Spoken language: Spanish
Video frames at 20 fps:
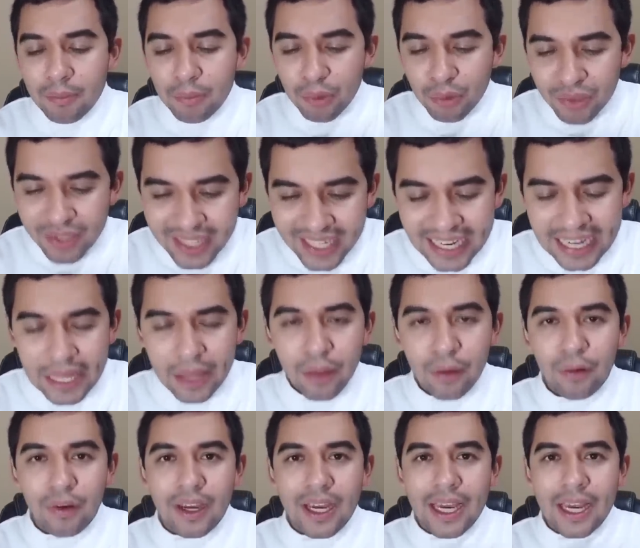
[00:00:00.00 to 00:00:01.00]

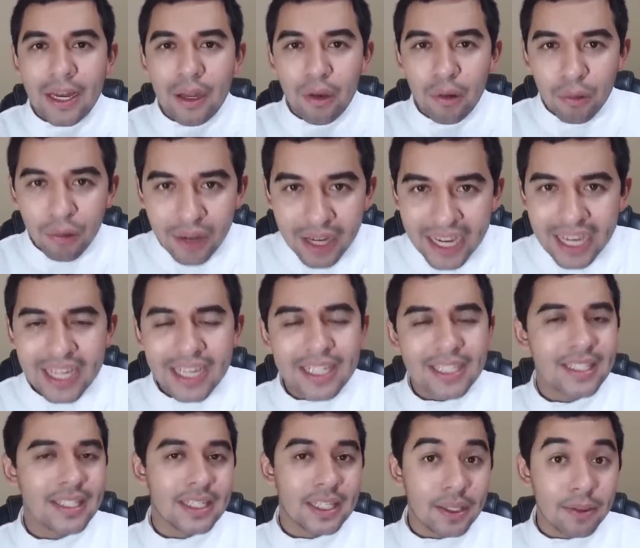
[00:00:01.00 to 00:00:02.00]
buscado en
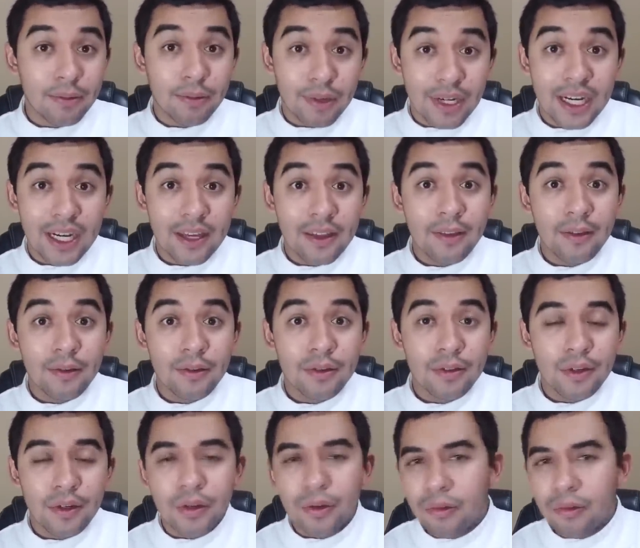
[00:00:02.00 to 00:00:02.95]
lugares equivocados